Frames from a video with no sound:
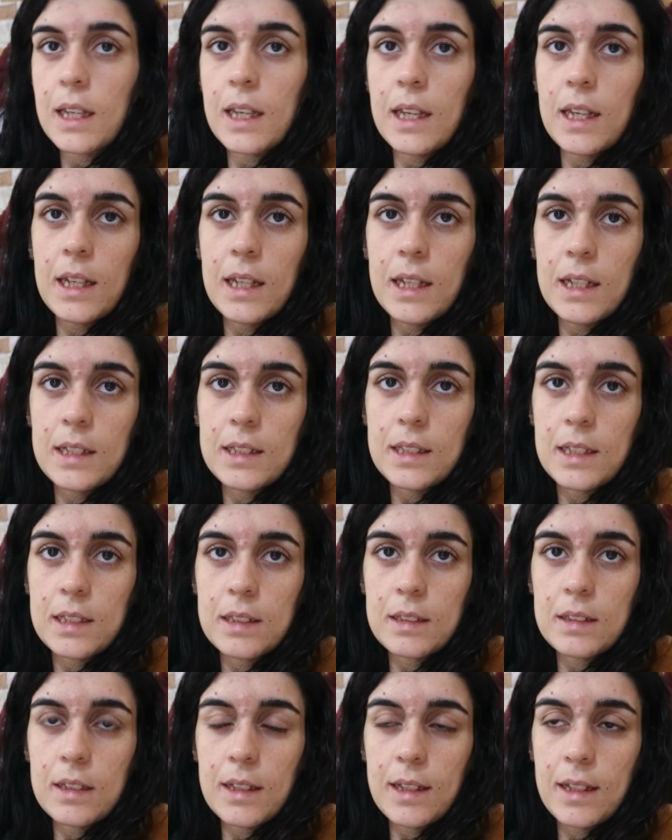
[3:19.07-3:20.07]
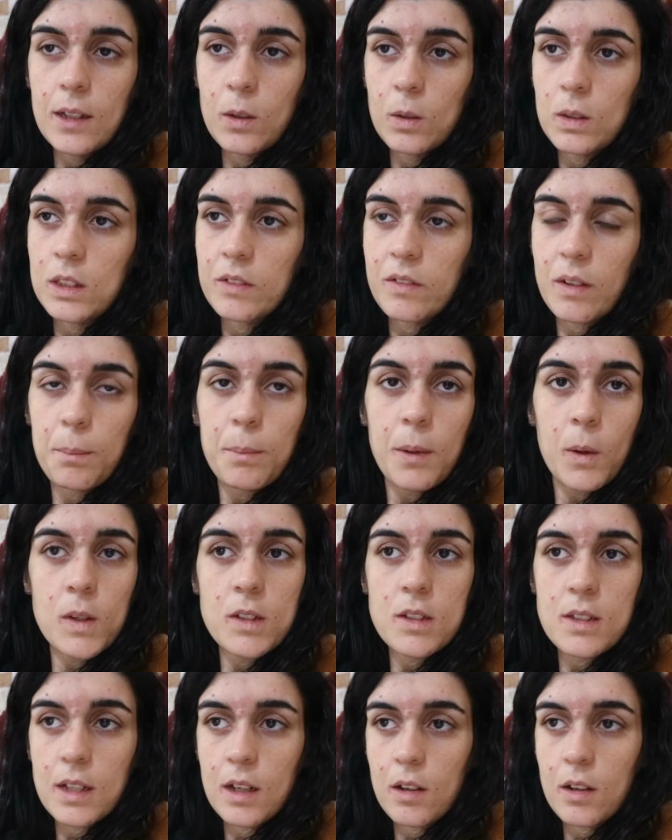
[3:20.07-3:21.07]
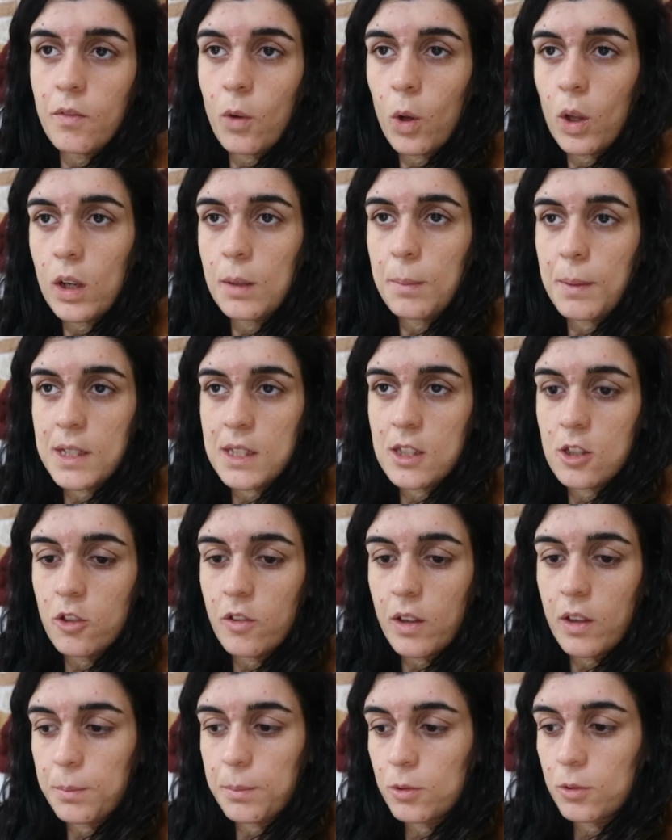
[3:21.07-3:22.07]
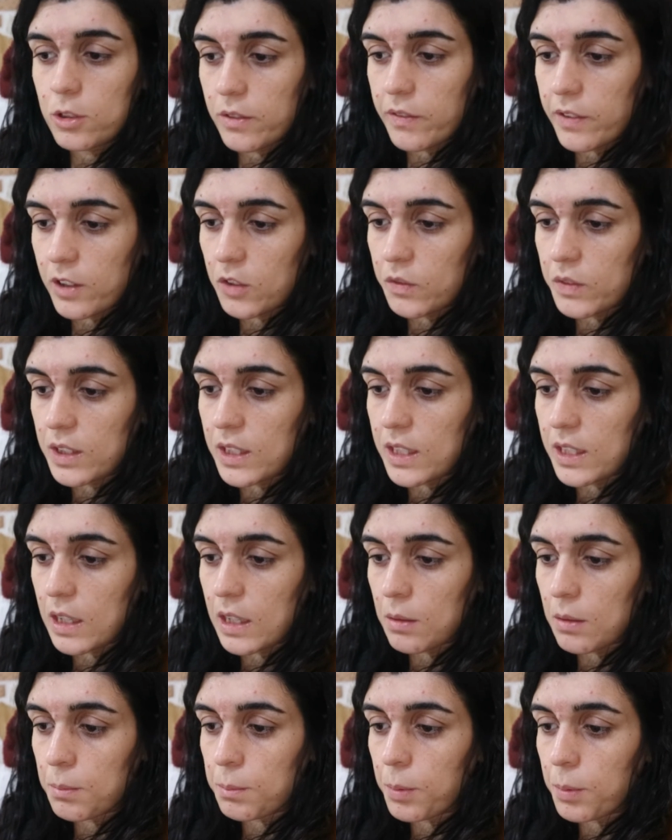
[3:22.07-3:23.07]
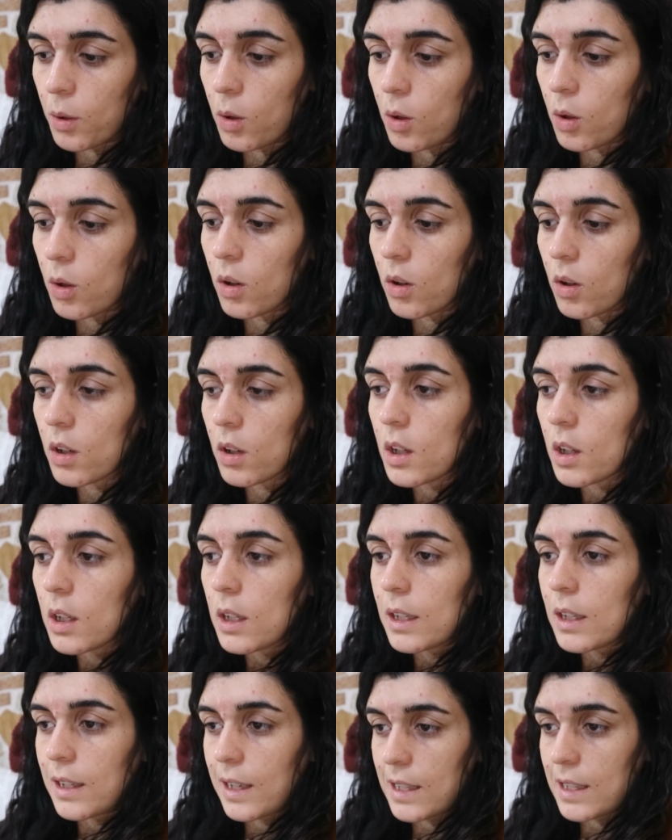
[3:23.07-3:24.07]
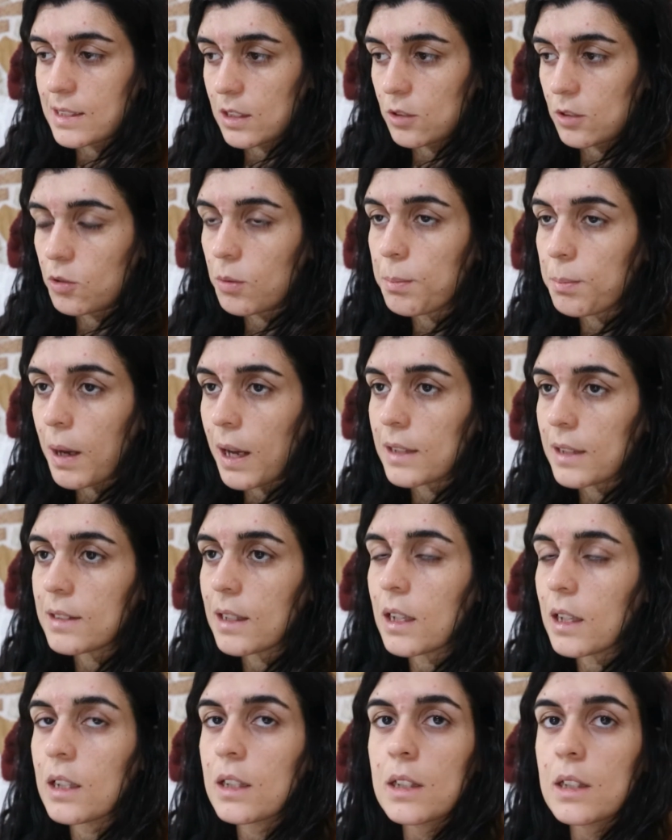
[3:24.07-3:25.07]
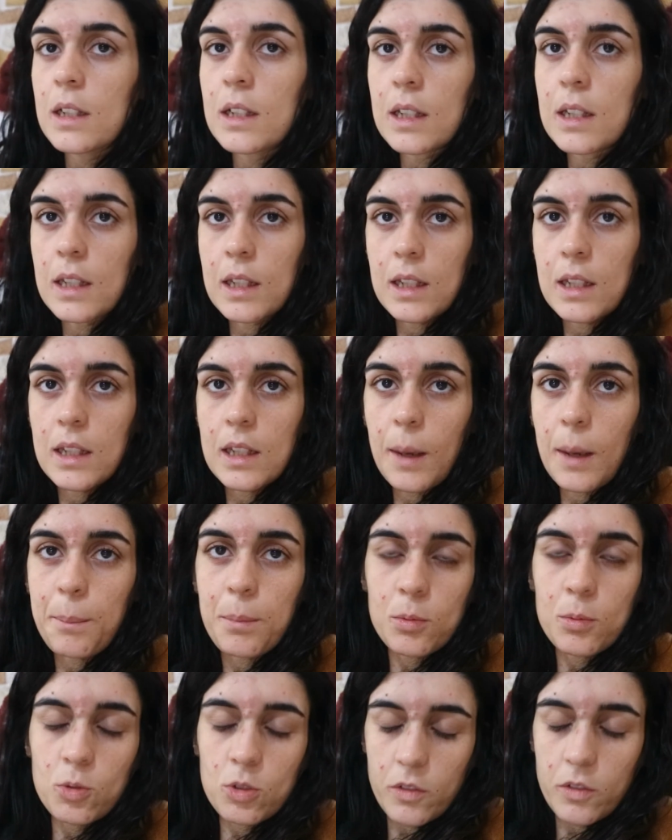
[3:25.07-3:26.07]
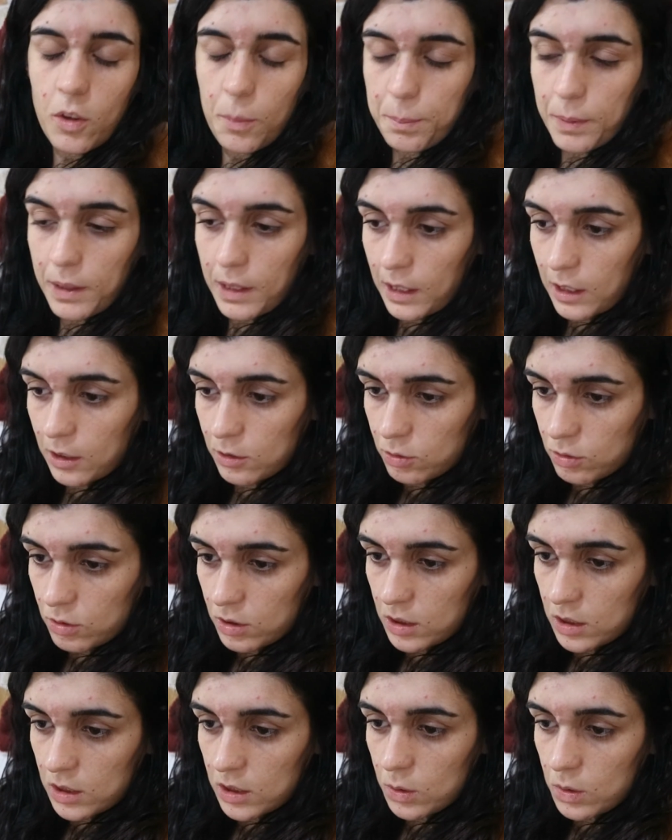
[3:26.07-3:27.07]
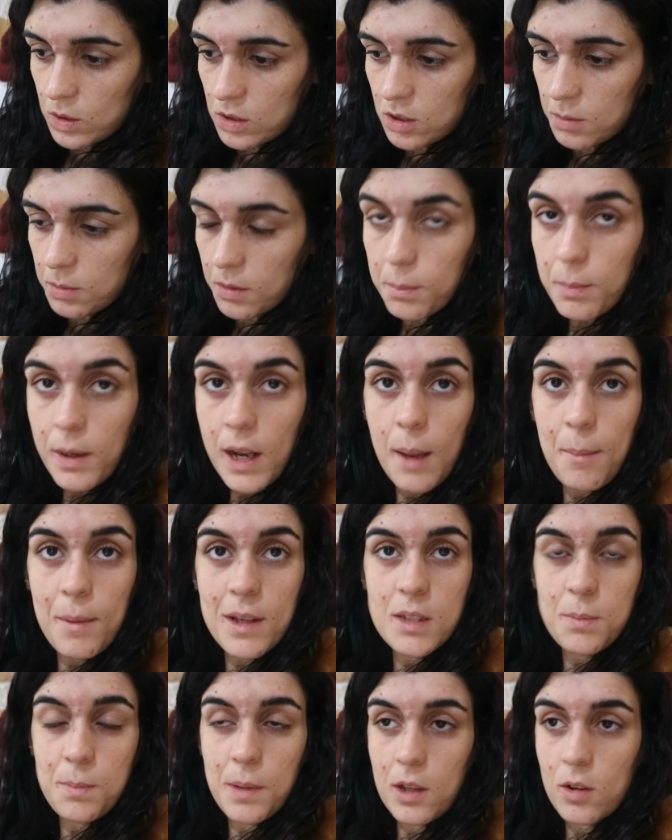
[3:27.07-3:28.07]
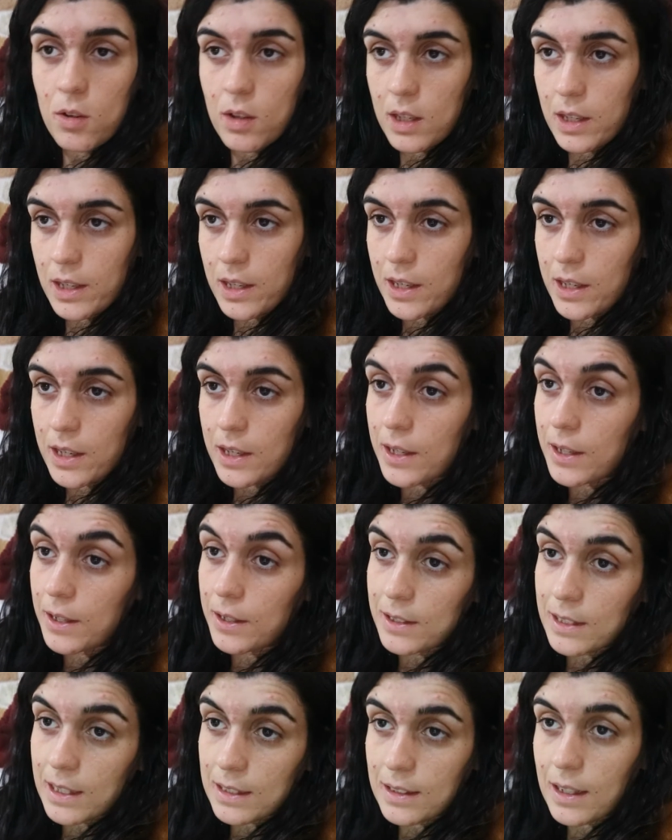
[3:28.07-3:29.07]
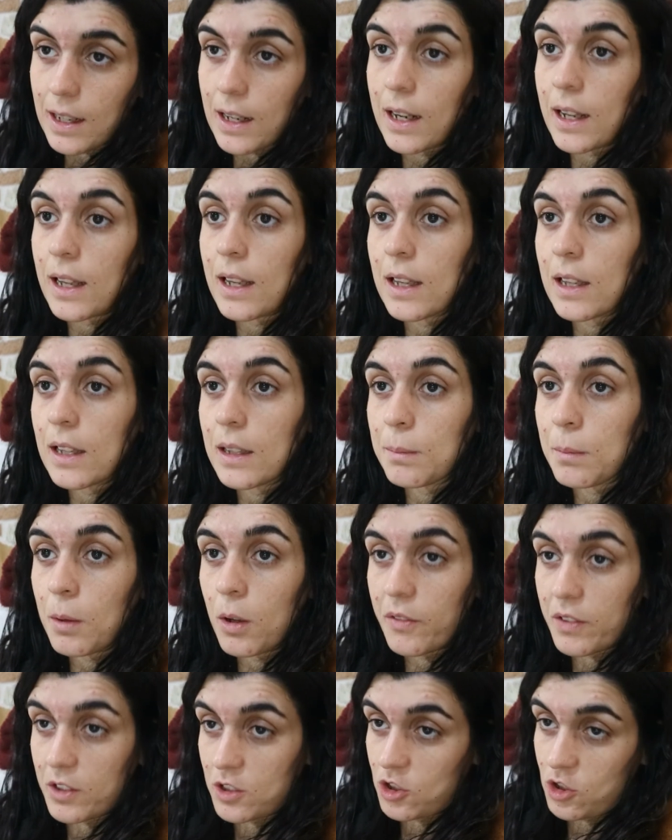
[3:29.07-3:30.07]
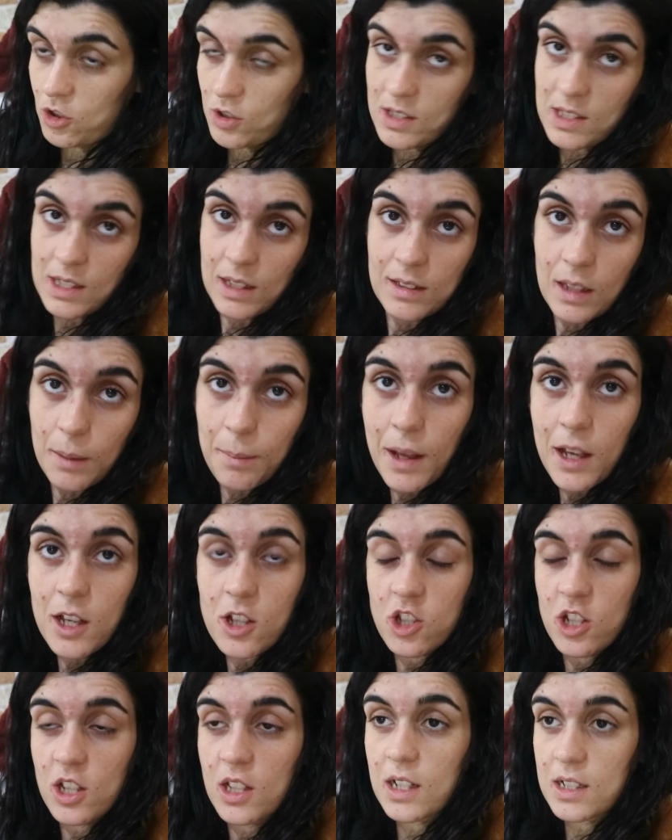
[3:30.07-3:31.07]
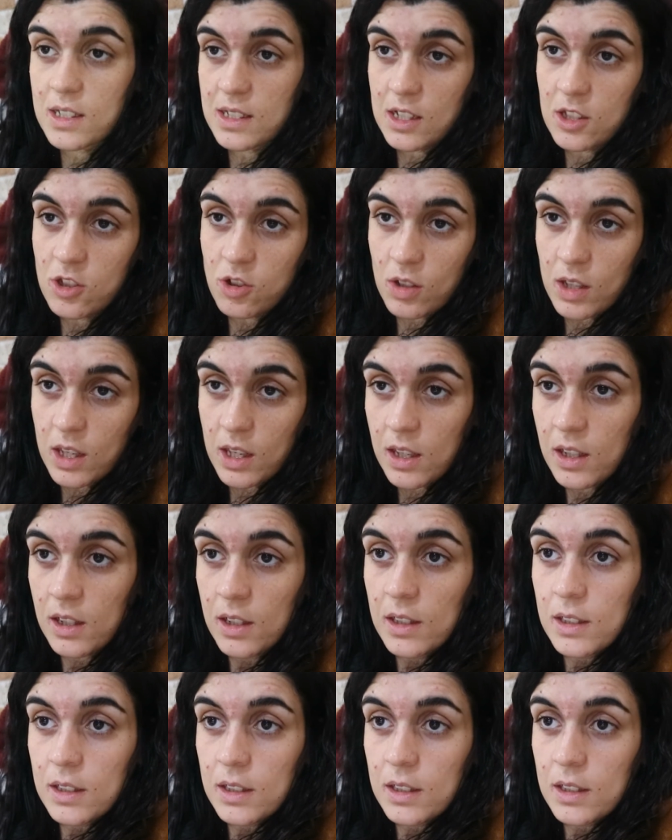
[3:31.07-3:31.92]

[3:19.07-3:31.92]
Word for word: e niente, quindi vabbè questo sarà un vlogmas dove appunto vi farò vedere un po' casa addobbata e appunto vi ho parlato di questo problema, spero che Natale me lo faccia in santa pace, nel senso che